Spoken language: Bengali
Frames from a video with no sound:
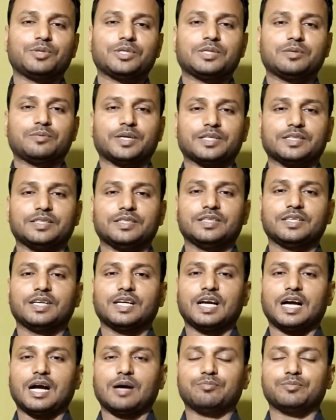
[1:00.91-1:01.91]
বলতে পারি
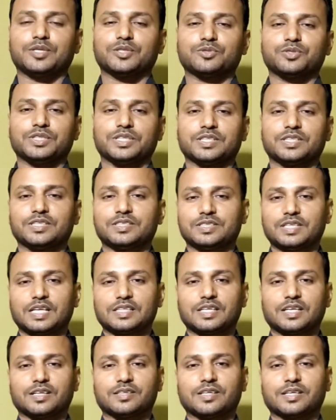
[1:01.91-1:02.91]
আপনার যদি ইংলিশ না
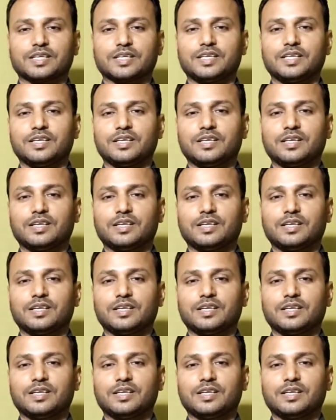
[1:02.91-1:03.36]
জানা থাকে